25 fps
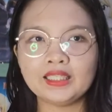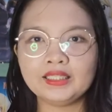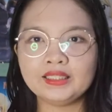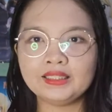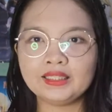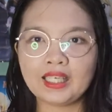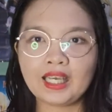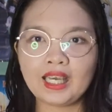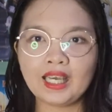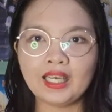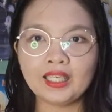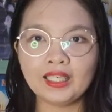
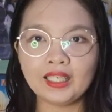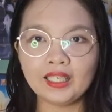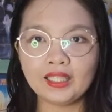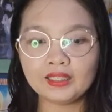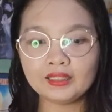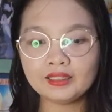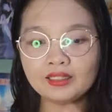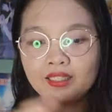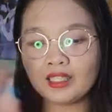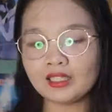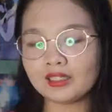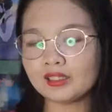kanya
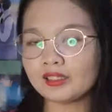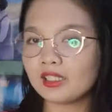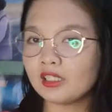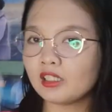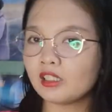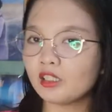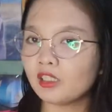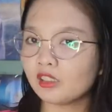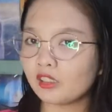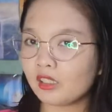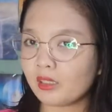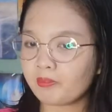and hit
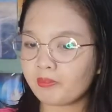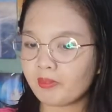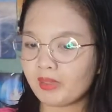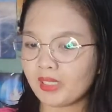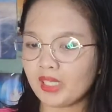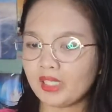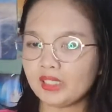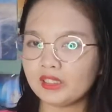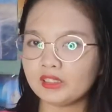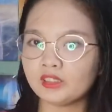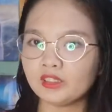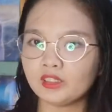the
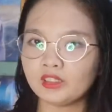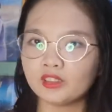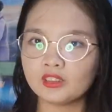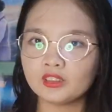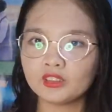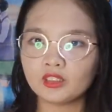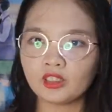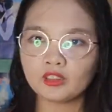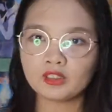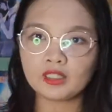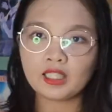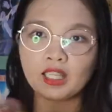
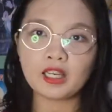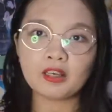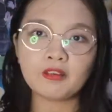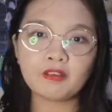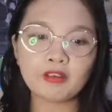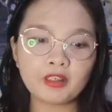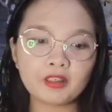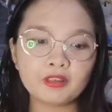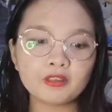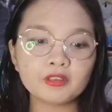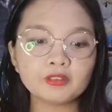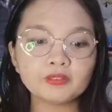notification. So,
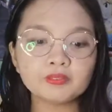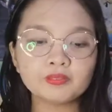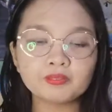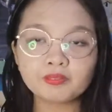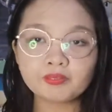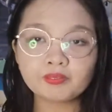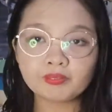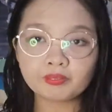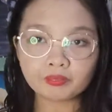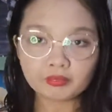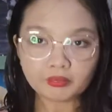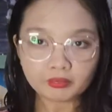dalawa yung
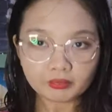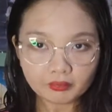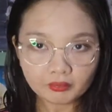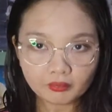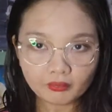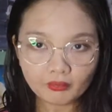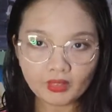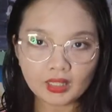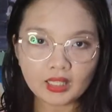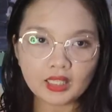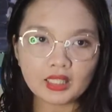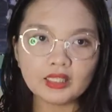
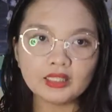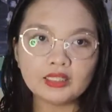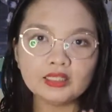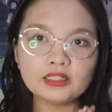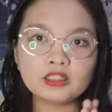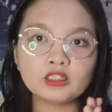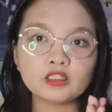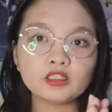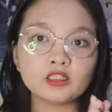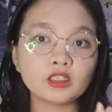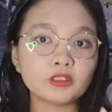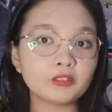
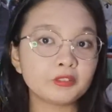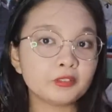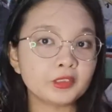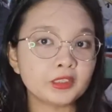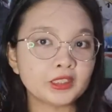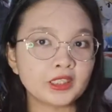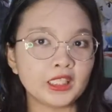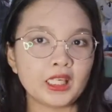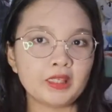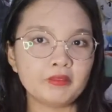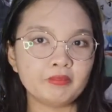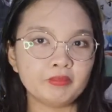
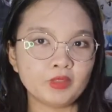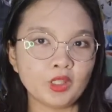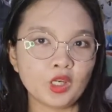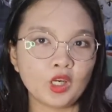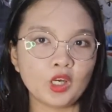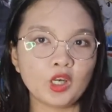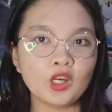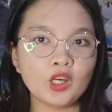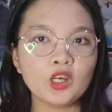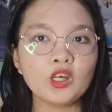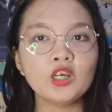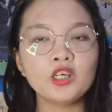isusubscribe
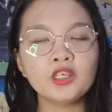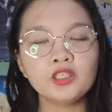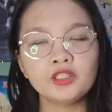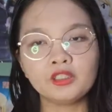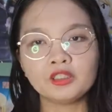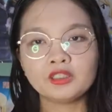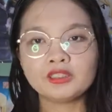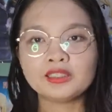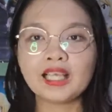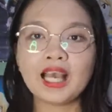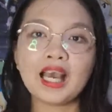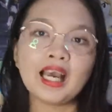nyo,
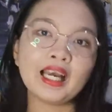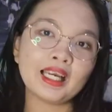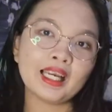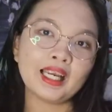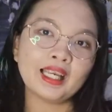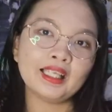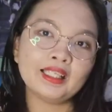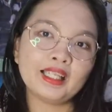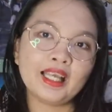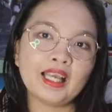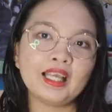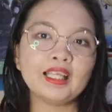yung sa akin